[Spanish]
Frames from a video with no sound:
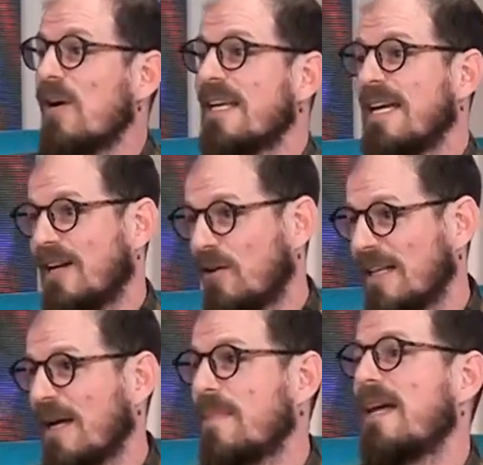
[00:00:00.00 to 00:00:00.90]
y creo
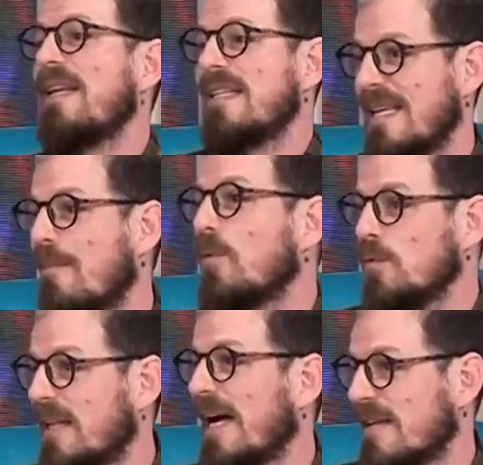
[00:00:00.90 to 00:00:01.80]
que también se
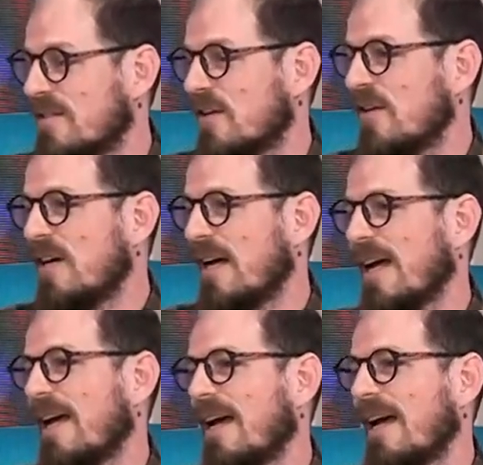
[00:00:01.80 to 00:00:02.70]
apunta a eso
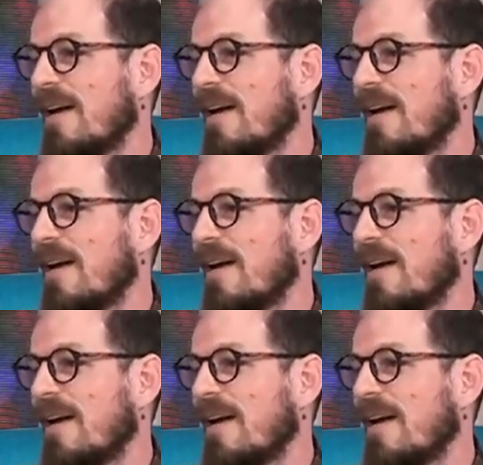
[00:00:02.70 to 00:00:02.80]
eh,